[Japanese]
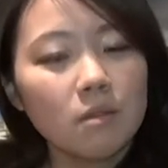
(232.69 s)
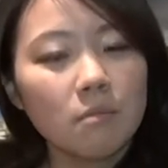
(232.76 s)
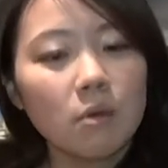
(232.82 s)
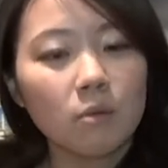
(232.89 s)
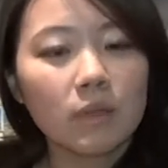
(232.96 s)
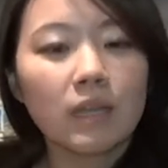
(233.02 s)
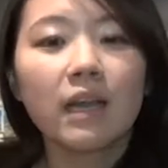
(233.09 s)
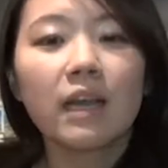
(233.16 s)
ま
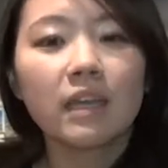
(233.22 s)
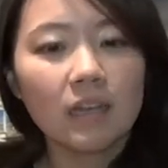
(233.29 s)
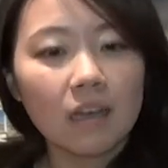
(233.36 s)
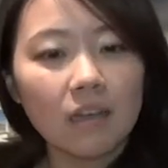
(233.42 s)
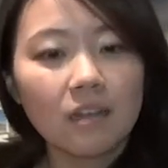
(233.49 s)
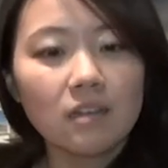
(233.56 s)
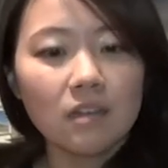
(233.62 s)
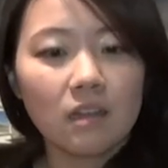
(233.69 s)
あ、お互い
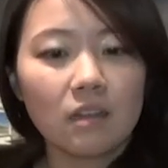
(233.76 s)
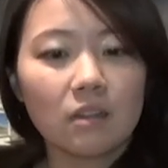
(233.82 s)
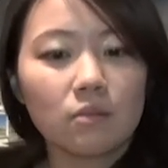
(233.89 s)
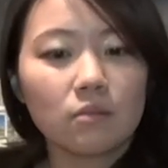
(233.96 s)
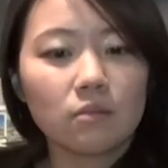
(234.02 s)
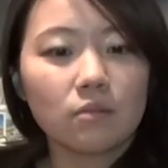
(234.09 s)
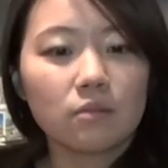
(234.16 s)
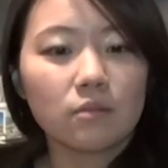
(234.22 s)
があ
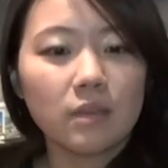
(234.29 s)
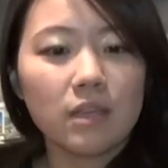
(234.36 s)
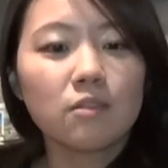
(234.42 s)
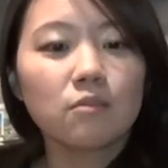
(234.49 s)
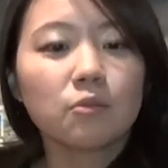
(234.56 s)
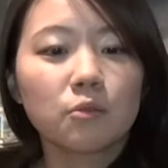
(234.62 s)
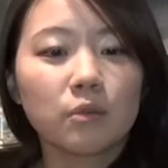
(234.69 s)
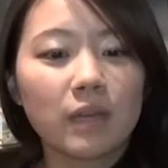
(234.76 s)
の得
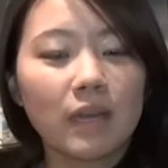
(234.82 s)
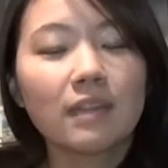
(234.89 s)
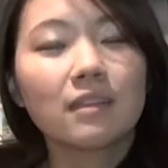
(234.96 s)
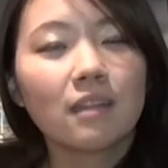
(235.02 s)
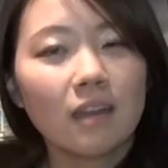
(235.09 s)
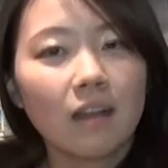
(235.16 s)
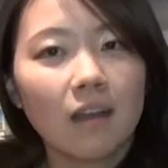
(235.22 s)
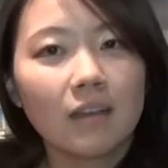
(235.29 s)
るものがあっ
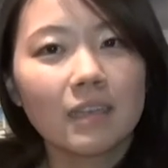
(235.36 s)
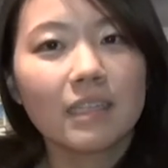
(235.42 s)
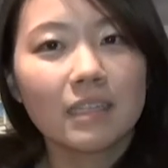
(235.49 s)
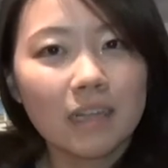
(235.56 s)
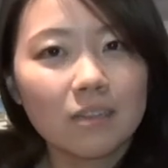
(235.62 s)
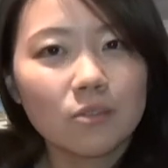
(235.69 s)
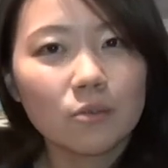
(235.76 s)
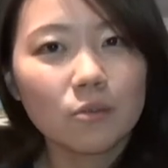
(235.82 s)
たらいい
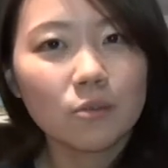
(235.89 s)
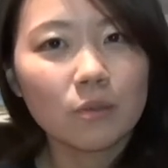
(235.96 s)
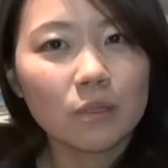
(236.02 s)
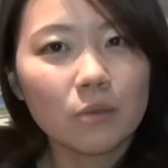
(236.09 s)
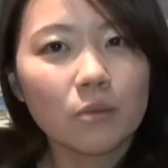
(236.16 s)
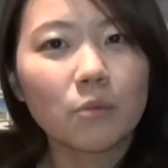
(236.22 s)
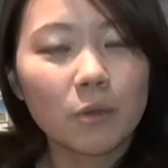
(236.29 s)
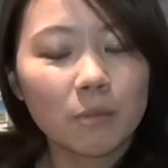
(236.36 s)
なというふう
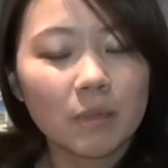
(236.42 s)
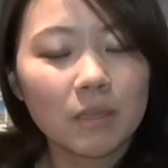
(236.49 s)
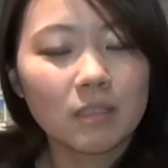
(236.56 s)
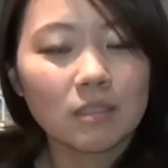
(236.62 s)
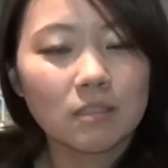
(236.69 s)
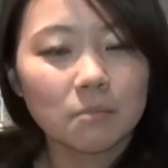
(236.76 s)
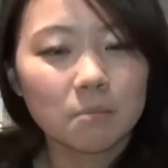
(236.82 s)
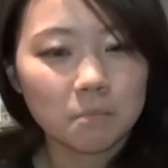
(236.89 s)
に思いま
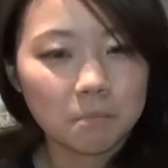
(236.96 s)
す。